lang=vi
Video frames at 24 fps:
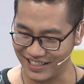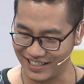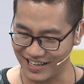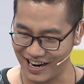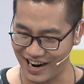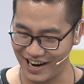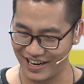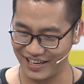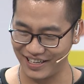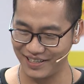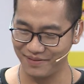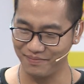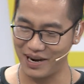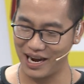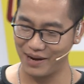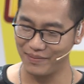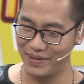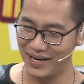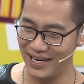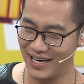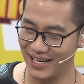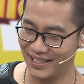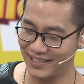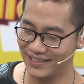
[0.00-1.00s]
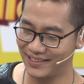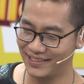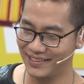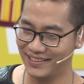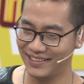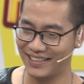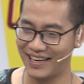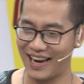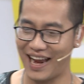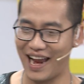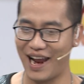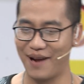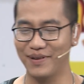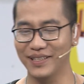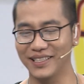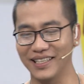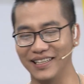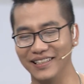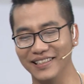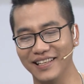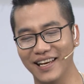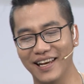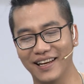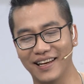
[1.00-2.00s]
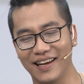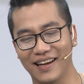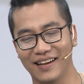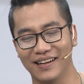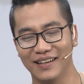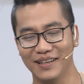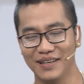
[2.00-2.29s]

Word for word: Rồi, mời Mỹ Linh, em cứ tự nhiên nhé.